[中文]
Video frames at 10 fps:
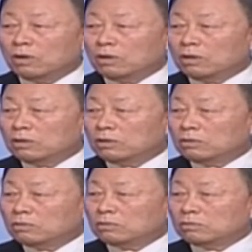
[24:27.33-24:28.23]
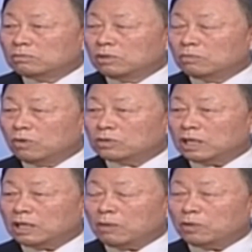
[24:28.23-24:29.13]
可是为什么
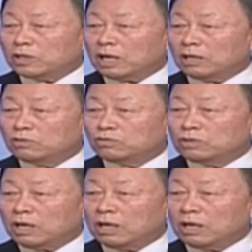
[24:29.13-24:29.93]
有教派？